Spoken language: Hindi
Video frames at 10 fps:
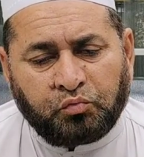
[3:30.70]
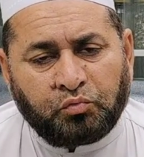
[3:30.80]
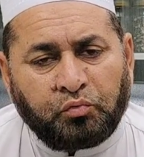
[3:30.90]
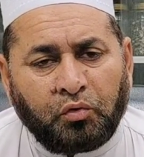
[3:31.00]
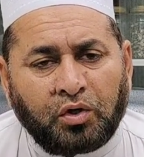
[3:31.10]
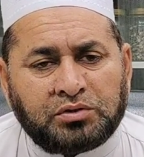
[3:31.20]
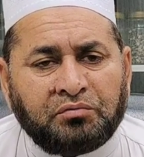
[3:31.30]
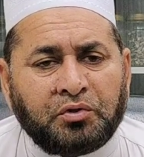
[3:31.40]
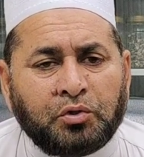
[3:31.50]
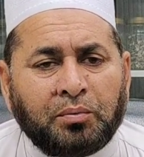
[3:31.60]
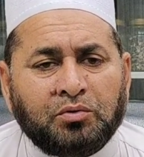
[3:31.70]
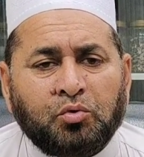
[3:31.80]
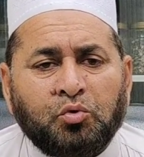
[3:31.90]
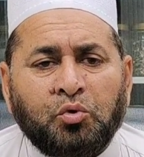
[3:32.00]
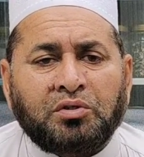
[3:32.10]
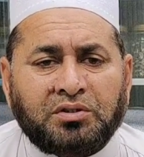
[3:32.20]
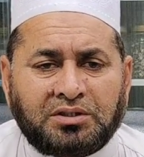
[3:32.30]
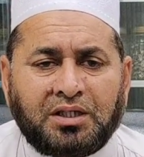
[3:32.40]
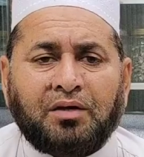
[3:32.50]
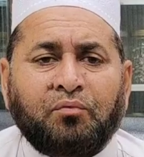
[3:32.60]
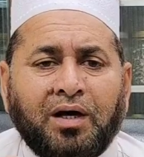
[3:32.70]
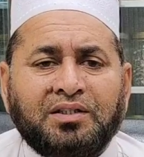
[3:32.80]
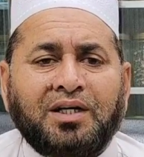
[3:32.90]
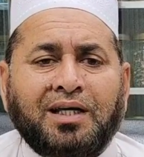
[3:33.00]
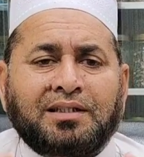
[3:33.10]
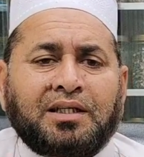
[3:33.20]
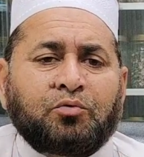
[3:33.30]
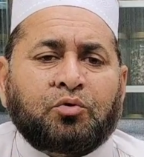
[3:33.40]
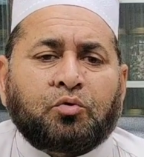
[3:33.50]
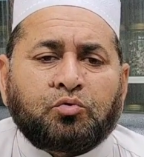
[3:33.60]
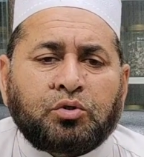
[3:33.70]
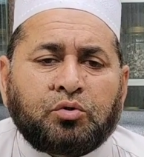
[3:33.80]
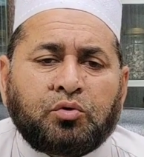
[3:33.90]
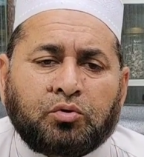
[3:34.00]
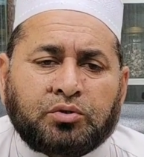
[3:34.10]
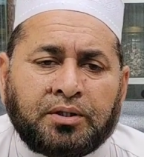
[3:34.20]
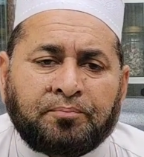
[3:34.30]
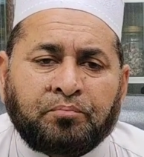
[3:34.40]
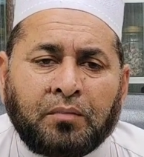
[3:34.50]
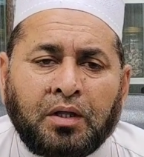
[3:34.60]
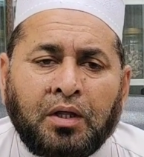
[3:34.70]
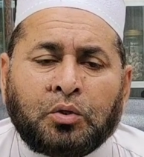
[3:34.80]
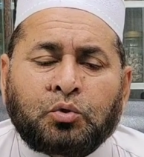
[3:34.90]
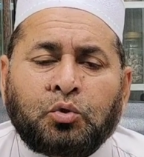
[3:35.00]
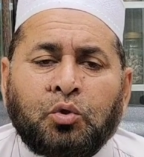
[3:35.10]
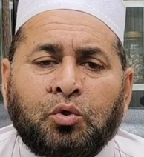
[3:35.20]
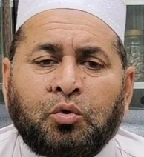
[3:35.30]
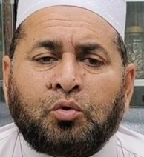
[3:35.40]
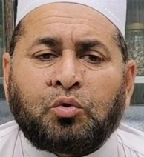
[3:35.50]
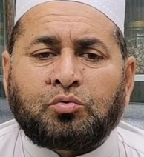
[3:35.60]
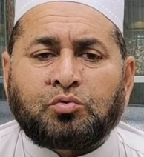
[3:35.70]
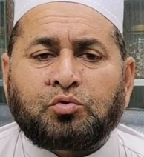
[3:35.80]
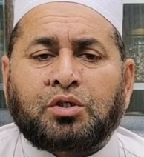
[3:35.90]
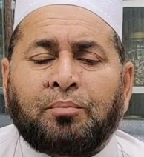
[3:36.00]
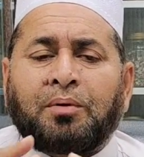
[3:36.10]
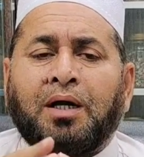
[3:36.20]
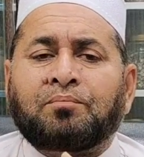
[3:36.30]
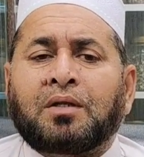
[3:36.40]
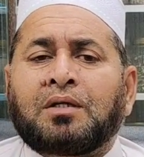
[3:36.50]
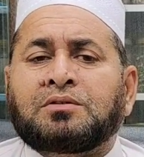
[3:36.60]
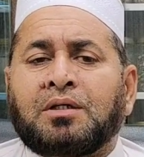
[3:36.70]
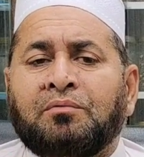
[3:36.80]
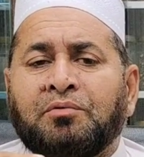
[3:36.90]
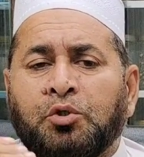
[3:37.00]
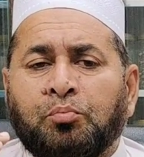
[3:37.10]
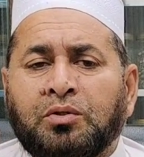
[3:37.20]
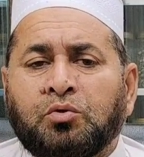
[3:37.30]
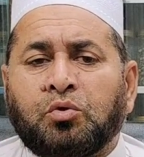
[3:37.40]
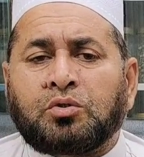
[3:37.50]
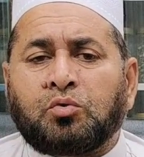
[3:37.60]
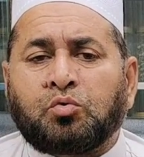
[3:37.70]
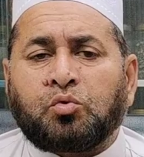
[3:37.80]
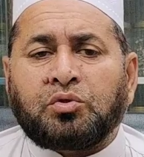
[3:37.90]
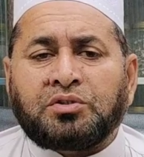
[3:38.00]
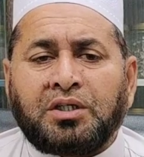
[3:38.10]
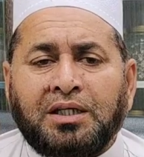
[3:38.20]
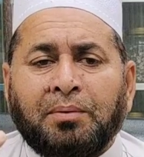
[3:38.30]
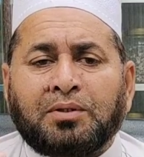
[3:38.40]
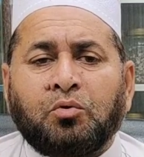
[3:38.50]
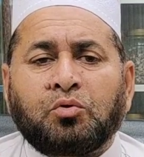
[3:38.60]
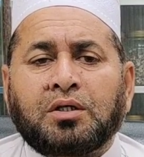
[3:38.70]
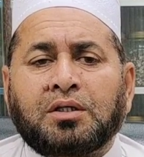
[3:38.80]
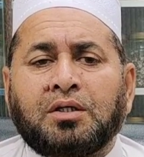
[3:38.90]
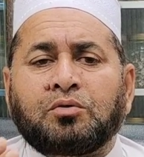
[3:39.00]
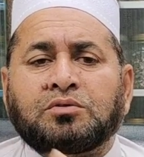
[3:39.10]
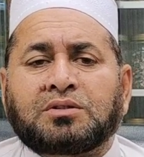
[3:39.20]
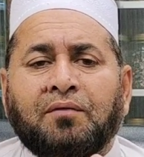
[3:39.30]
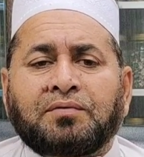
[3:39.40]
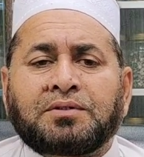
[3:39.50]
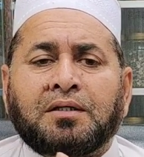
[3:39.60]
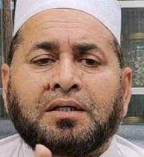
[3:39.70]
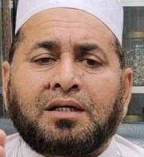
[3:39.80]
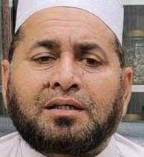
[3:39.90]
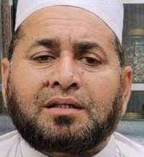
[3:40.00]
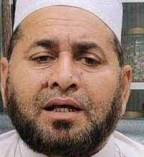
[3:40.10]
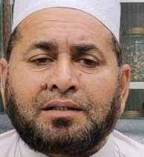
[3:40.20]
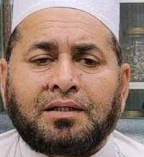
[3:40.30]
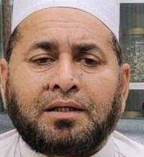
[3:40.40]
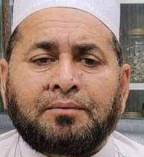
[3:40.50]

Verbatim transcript: फ़ौरन वीडियो बंद होकर उन्होंने ये अल्फाज याद किए हुए होते हैं तो उसके बाद जब वीडियो बंद होगी तो उनको ये नहीं पता होगा कि ज़ाफ़रान के साथ क्या देना